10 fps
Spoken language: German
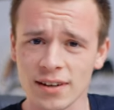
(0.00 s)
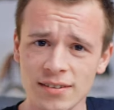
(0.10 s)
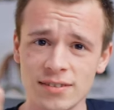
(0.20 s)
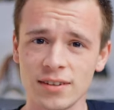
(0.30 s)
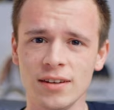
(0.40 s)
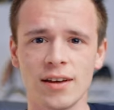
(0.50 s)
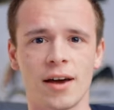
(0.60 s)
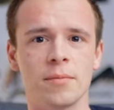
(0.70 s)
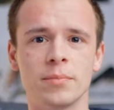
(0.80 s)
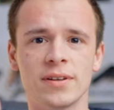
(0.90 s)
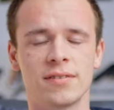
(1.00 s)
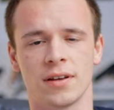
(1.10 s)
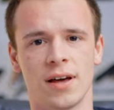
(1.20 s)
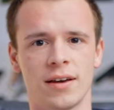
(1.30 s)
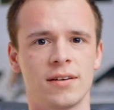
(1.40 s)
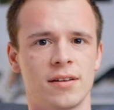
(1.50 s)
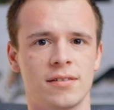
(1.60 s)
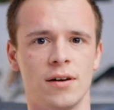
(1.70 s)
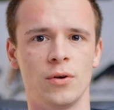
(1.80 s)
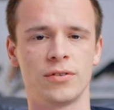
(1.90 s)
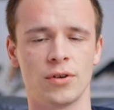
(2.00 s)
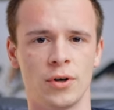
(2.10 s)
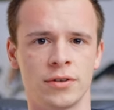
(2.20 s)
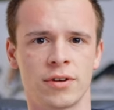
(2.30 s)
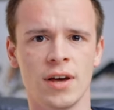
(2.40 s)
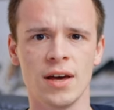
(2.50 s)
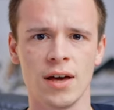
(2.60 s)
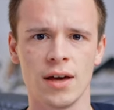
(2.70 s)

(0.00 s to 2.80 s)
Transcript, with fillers: Es sieht ein bisschen anders aus und